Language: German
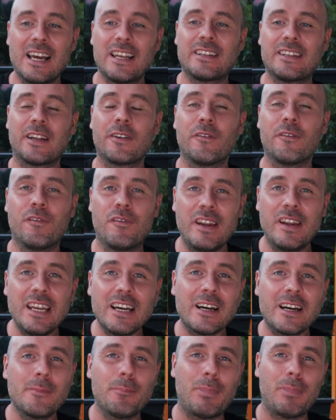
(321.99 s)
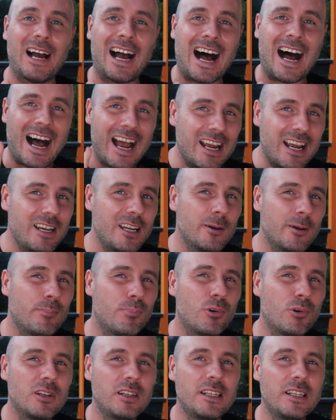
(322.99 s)
dann wären bei einigen
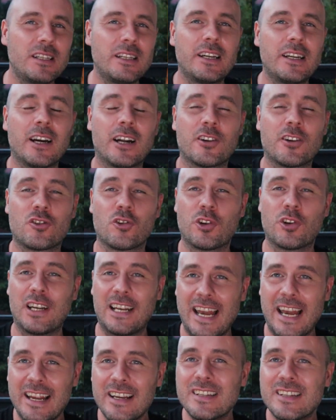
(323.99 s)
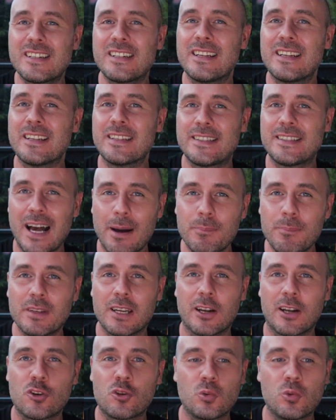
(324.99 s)
Politikern schon längst die
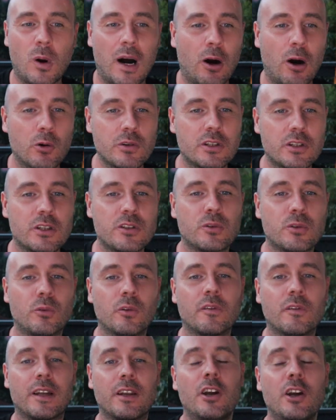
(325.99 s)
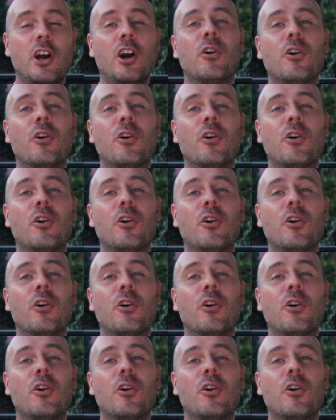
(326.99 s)
Samthandschuhe ausgezogen werden